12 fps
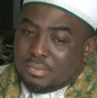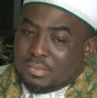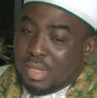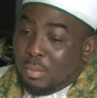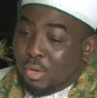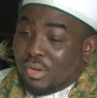
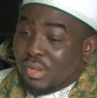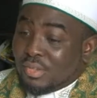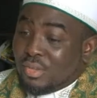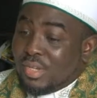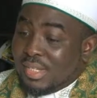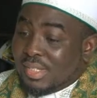D'abord dans
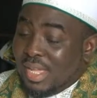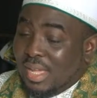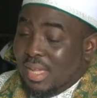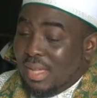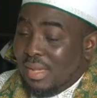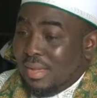un
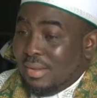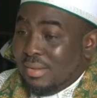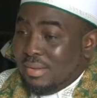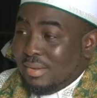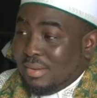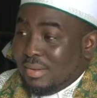État
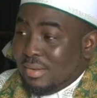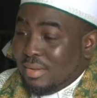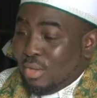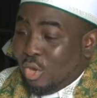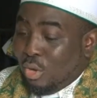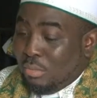
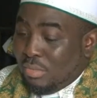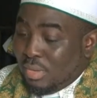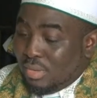comme